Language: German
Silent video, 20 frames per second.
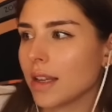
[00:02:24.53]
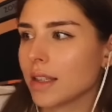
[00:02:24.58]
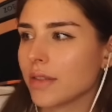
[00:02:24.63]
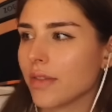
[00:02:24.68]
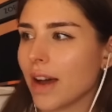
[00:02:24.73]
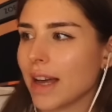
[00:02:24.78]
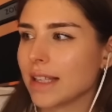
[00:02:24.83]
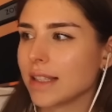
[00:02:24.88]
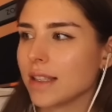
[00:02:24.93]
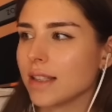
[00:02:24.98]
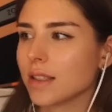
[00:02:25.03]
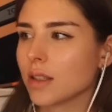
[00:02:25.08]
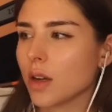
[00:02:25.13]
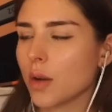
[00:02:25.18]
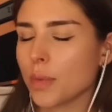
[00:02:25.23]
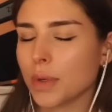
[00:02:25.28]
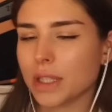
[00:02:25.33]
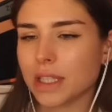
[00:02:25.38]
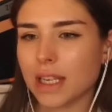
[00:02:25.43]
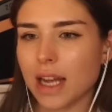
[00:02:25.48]
Ich weiß nicht,
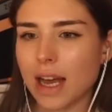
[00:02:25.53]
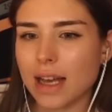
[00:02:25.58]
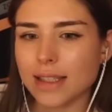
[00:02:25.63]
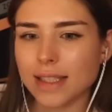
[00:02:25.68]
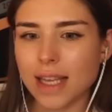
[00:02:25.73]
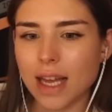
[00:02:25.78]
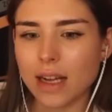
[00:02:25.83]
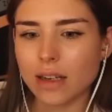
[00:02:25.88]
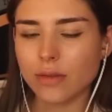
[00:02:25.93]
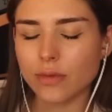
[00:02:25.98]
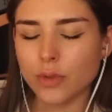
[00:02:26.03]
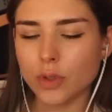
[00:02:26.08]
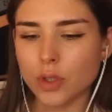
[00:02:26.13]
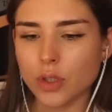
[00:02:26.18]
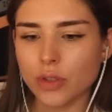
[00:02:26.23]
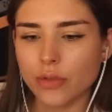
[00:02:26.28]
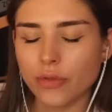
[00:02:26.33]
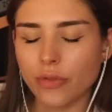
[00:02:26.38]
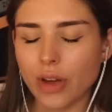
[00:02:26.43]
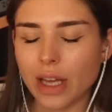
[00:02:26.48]
ob ich da sagen
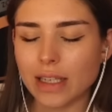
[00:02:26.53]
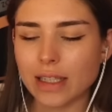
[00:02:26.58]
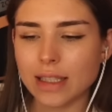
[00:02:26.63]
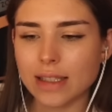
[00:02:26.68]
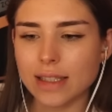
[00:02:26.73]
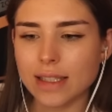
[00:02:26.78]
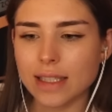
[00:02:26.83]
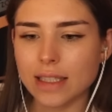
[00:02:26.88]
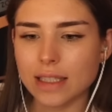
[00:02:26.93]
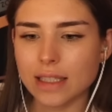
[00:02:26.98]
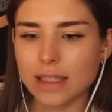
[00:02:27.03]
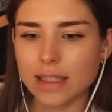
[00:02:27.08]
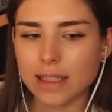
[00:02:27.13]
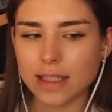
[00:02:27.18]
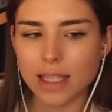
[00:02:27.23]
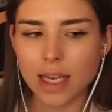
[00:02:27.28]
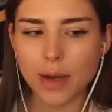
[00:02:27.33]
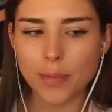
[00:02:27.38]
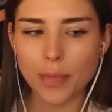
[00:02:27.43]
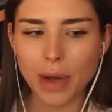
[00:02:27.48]
würde, fantasierte
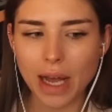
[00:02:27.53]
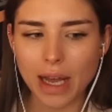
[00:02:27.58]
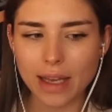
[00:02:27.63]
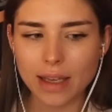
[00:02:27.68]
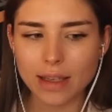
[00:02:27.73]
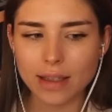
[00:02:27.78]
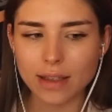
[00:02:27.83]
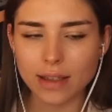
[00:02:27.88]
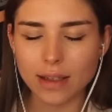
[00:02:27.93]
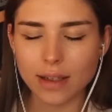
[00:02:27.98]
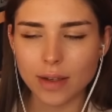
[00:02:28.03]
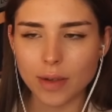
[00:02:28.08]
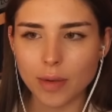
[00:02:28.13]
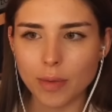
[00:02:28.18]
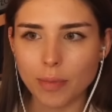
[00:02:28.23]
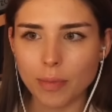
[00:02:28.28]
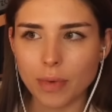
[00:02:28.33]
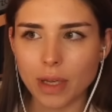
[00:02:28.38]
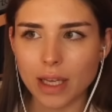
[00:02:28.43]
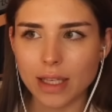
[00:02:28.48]
sich herbei.
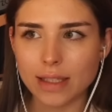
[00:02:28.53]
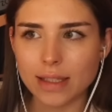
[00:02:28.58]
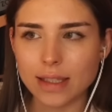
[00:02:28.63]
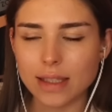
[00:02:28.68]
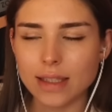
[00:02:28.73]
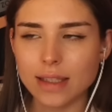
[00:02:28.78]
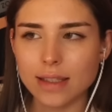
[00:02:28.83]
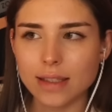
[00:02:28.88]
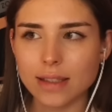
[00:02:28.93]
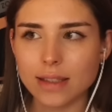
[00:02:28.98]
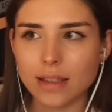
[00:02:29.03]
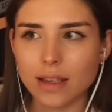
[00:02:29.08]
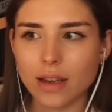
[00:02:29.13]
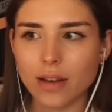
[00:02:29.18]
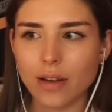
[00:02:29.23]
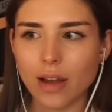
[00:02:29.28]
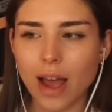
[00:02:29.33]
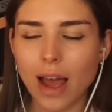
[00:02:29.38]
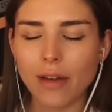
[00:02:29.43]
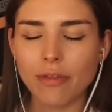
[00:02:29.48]
Ähm, es ist
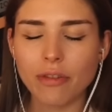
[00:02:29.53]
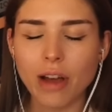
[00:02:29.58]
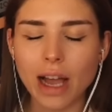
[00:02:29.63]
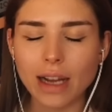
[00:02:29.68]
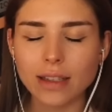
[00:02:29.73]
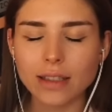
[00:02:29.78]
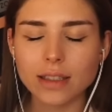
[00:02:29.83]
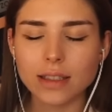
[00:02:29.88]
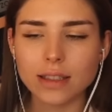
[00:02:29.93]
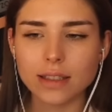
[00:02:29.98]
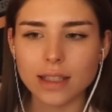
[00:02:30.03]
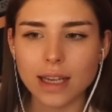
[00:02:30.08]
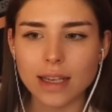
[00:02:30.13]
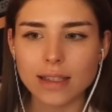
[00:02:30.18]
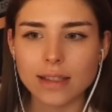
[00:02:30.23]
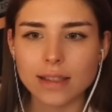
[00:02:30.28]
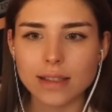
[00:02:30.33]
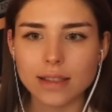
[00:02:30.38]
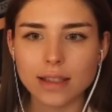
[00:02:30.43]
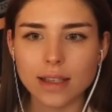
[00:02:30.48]
äh, Fakt,
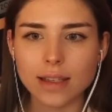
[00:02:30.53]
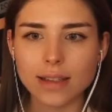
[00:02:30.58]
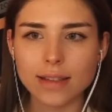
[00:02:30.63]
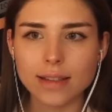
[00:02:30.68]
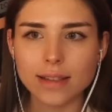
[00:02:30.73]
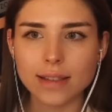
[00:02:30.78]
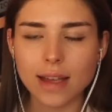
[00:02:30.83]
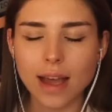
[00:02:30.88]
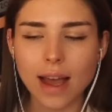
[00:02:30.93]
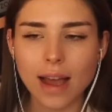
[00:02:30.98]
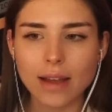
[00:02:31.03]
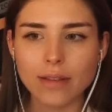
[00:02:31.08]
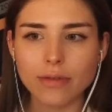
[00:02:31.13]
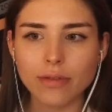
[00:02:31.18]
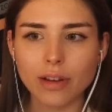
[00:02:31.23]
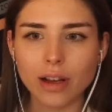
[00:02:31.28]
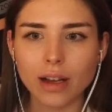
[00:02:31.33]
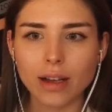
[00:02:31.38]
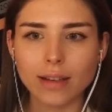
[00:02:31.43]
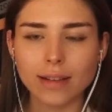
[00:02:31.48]
dass es
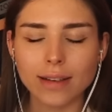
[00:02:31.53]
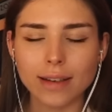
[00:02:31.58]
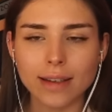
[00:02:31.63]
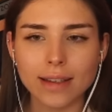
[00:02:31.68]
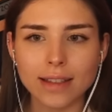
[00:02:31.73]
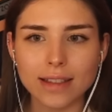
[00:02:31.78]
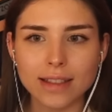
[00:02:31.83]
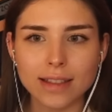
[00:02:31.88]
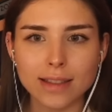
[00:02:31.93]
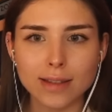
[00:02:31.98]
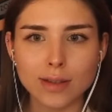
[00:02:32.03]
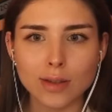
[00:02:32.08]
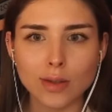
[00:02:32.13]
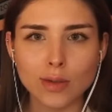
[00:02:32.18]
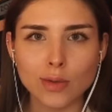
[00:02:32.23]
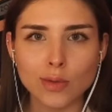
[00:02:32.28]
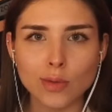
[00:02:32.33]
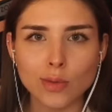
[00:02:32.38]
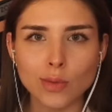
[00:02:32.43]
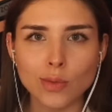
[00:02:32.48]
einfach nicht
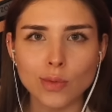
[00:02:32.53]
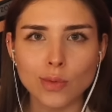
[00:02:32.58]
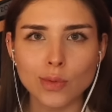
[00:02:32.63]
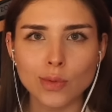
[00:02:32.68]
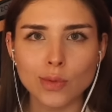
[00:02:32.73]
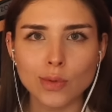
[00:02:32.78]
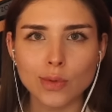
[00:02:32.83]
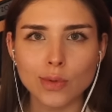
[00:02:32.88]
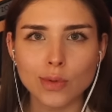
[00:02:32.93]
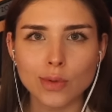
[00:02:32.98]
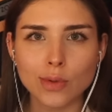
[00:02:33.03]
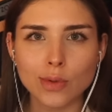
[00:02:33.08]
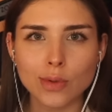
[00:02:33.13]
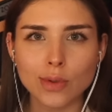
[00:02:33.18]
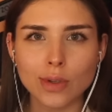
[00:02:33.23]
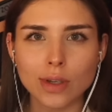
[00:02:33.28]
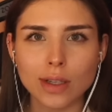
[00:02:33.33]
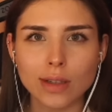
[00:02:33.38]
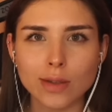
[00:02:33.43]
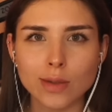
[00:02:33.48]

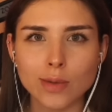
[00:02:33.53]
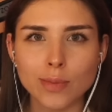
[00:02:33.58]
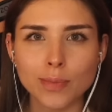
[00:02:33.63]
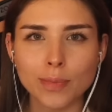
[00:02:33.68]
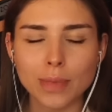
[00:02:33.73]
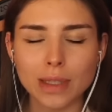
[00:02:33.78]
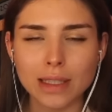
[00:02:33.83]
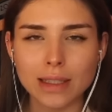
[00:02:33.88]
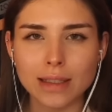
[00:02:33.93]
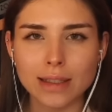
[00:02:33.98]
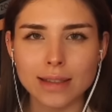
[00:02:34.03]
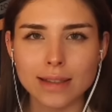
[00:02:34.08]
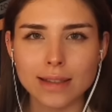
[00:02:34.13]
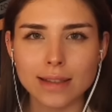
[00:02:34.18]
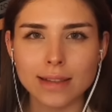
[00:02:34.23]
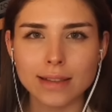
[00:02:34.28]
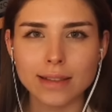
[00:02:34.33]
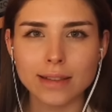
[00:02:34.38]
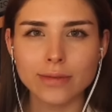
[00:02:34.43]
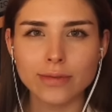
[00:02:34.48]
so zumindest
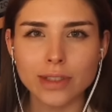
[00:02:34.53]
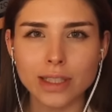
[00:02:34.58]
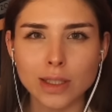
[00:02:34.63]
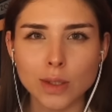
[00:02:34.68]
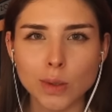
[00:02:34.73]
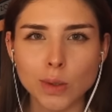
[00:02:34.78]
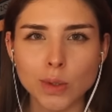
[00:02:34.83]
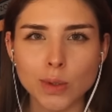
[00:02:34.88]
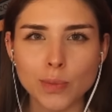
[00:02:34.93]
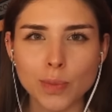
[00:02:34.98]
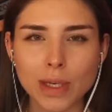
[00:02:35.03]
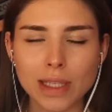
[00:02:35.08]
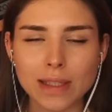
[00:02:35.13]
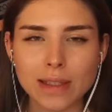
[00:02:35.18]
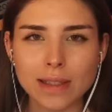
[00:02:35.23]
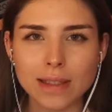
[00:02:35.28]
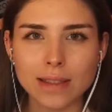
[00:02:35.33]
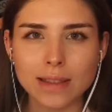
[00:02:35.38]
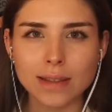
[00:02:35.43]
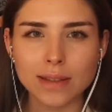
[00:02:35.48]
in den Videos
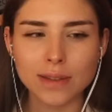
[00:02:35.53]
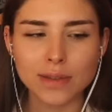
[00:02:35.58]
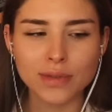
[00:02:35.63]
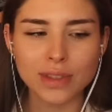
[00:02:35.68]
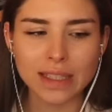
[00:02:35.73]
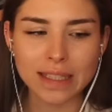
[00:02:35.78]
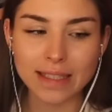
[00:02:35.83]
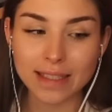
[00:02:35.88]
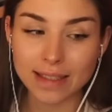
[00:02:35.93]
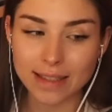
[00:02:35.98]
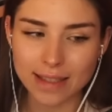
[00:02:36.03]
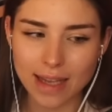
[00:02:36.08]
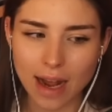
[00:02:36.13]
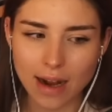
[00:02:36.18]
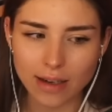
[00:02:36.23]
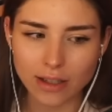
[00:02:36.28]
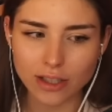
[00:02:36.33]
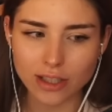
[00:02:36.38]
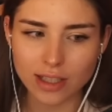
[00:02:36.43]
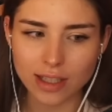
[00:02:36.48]
passiert ist, wie sie es
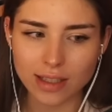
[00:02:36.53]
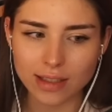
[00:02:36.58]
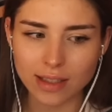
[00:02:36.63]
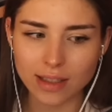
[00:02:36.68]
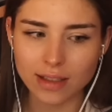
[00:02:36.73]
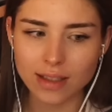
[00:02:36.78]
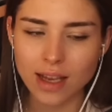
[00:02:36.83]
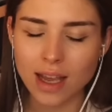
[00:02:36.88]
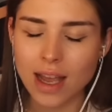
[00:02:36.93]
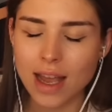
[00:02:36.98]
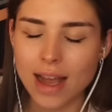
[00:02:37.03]
dargestellt hat.